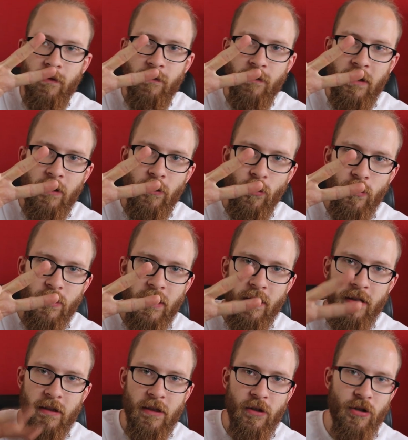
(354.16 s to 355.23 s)
viele Grüße
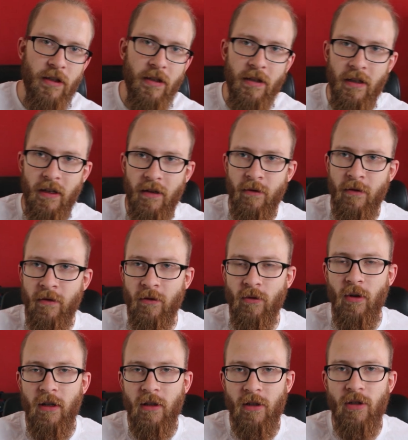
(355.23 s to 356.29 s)
an dieser Stelle, ja,
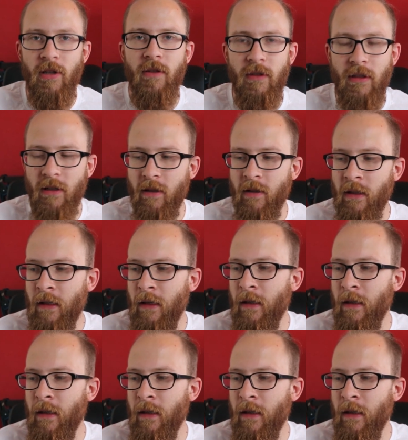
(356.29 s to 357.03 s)
du alter Schlawiner.